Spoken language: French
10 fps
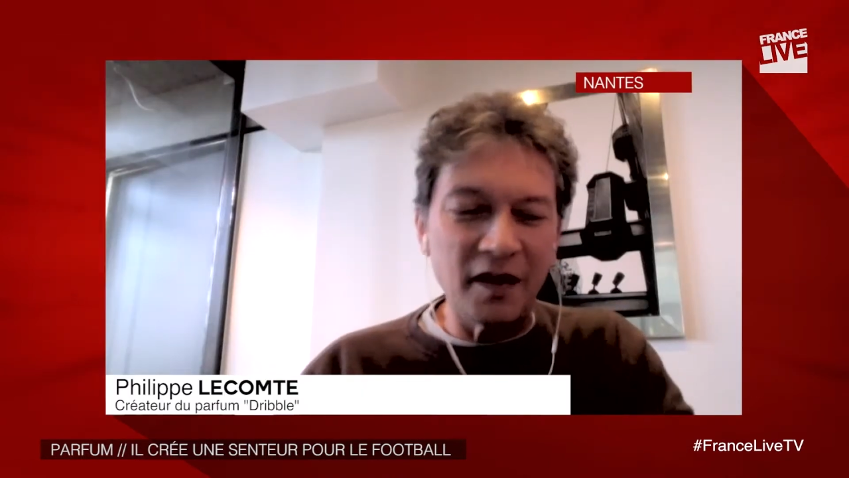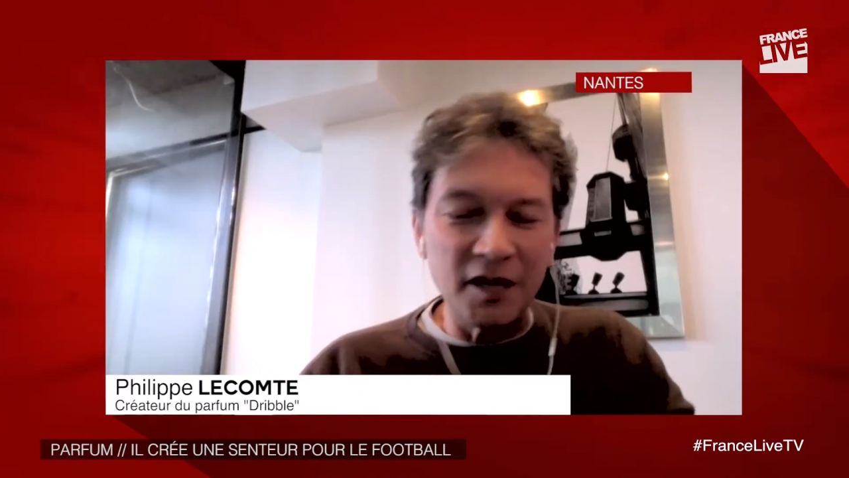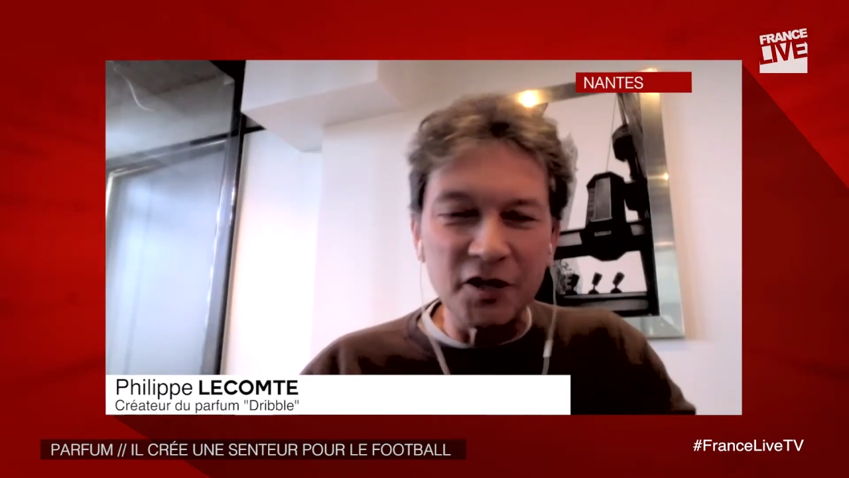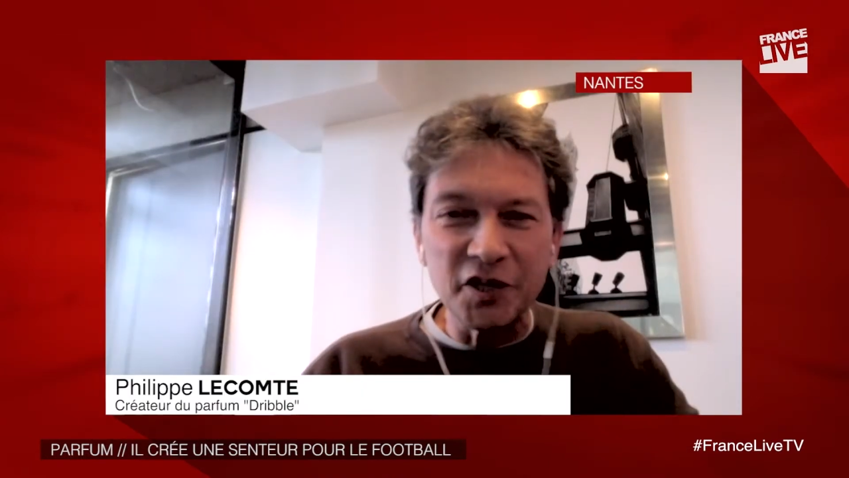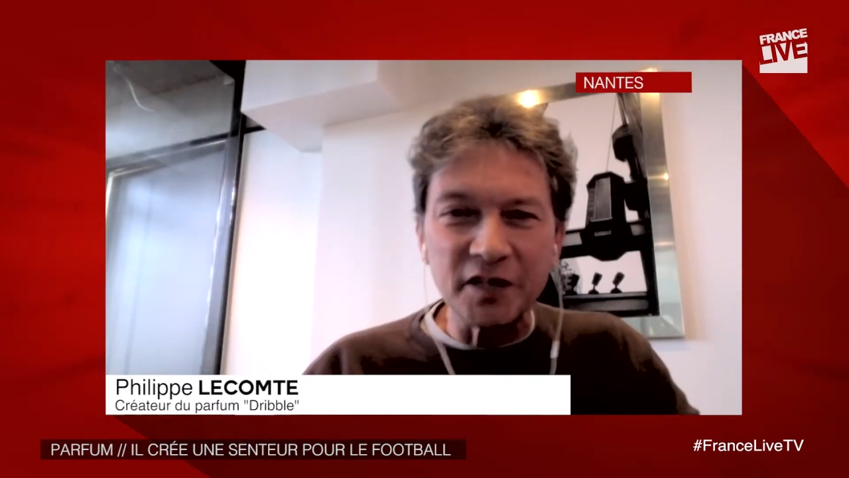
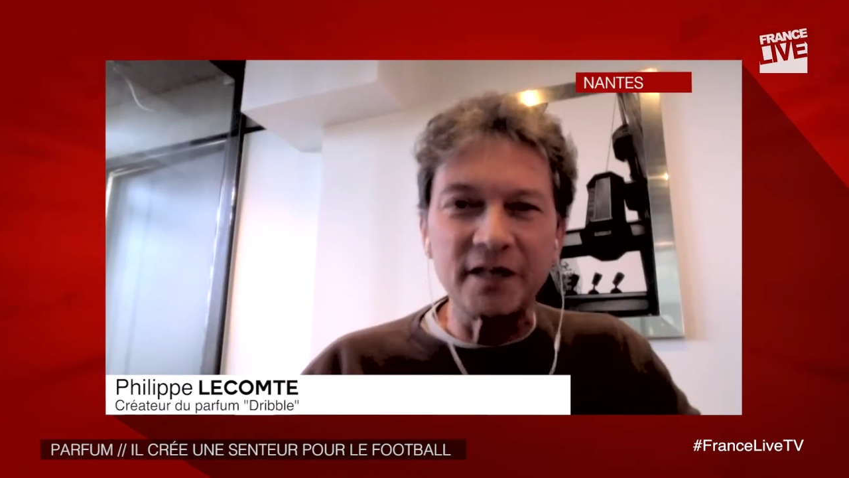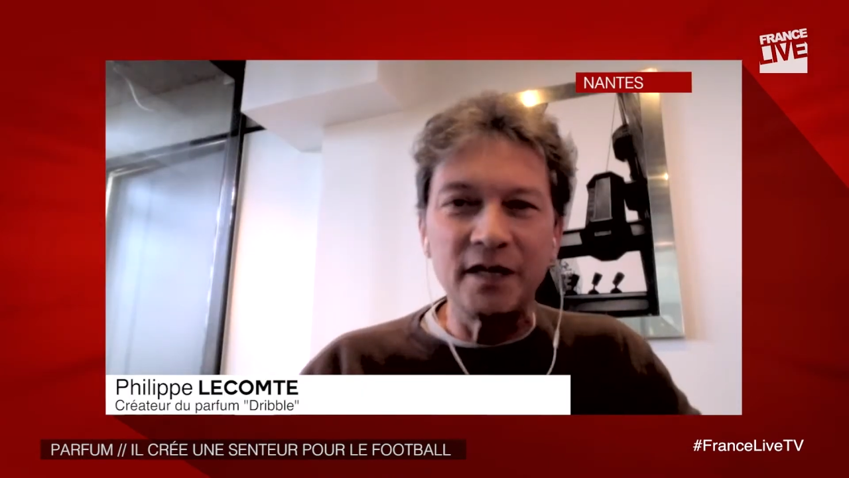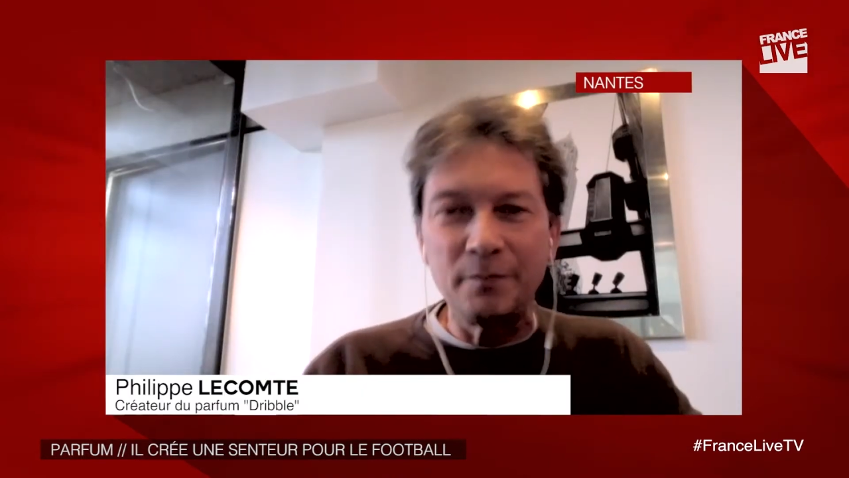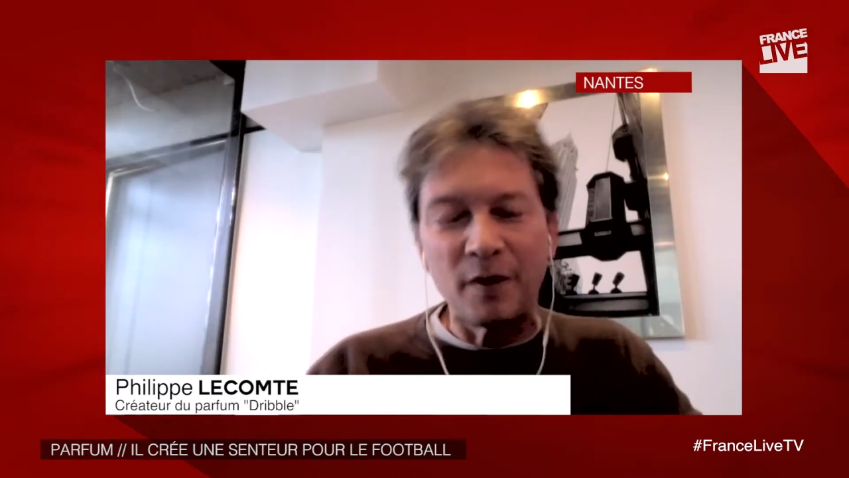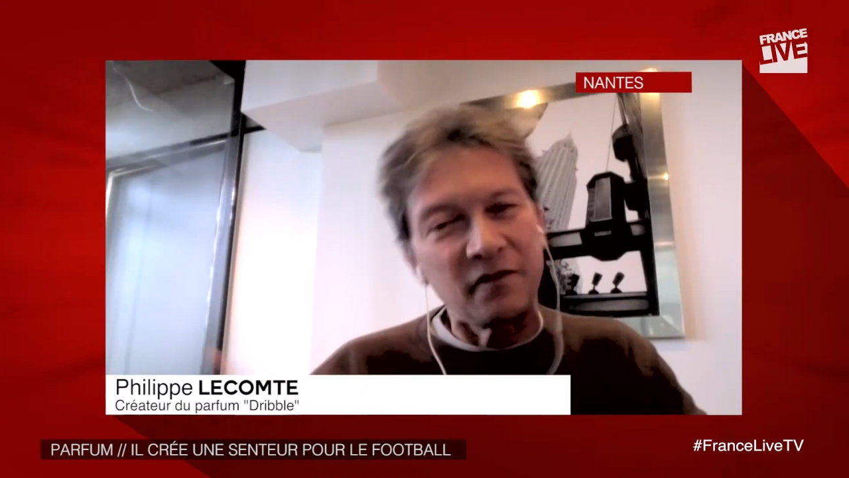ingéré
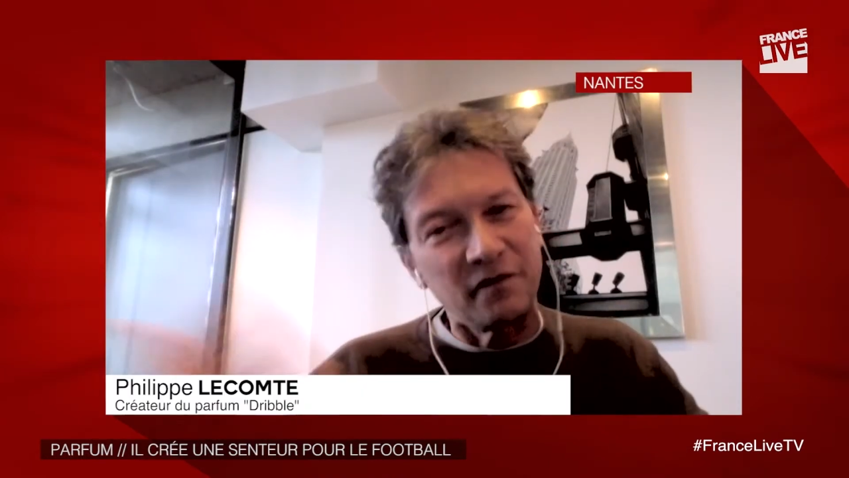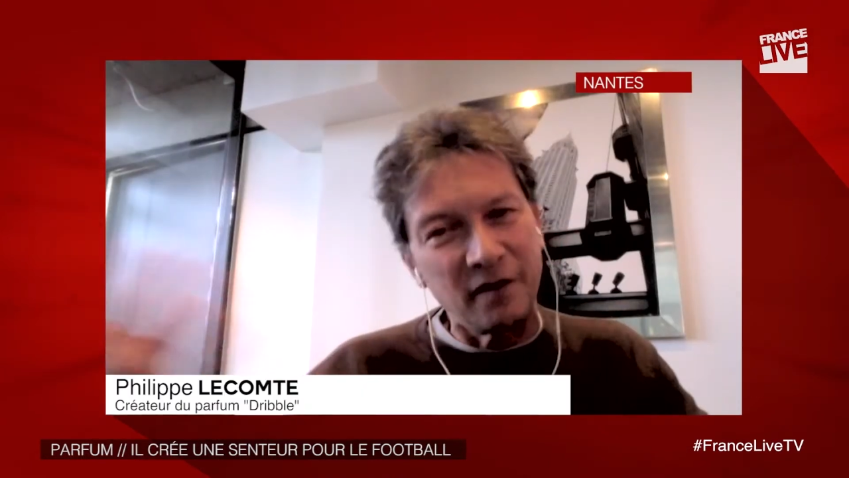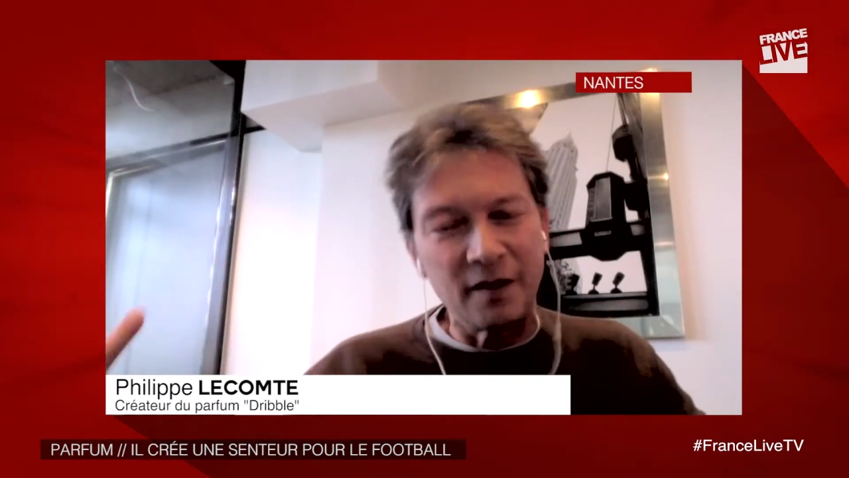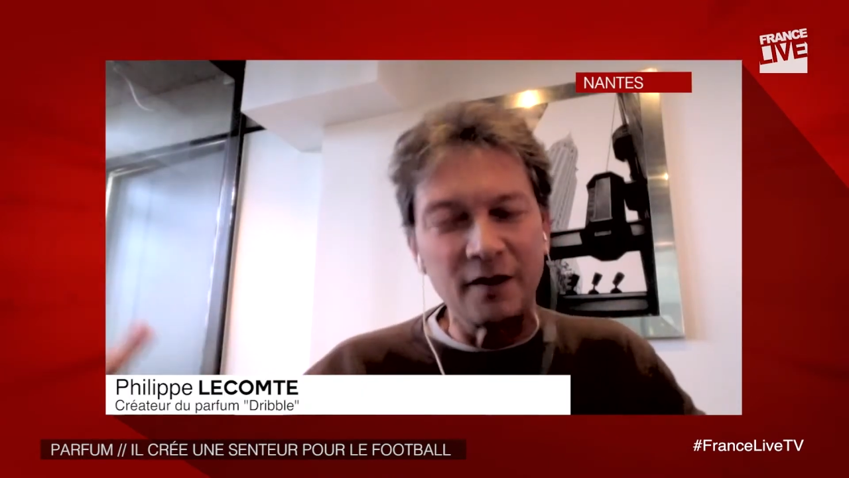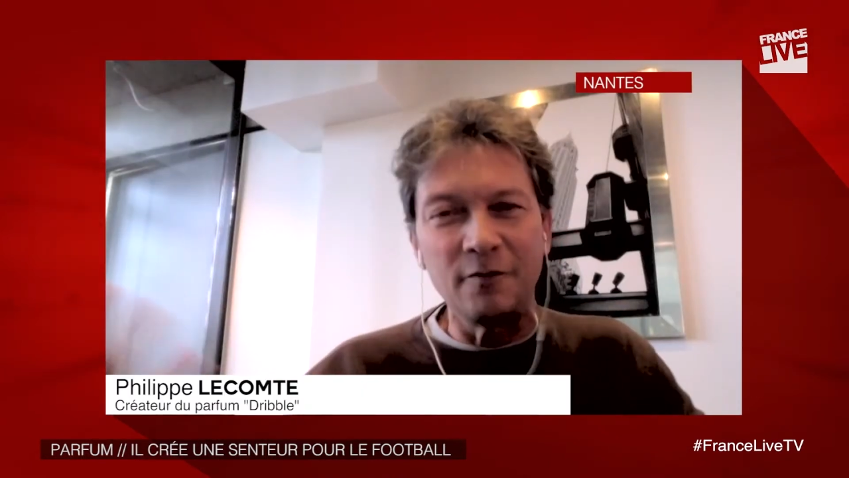et parfum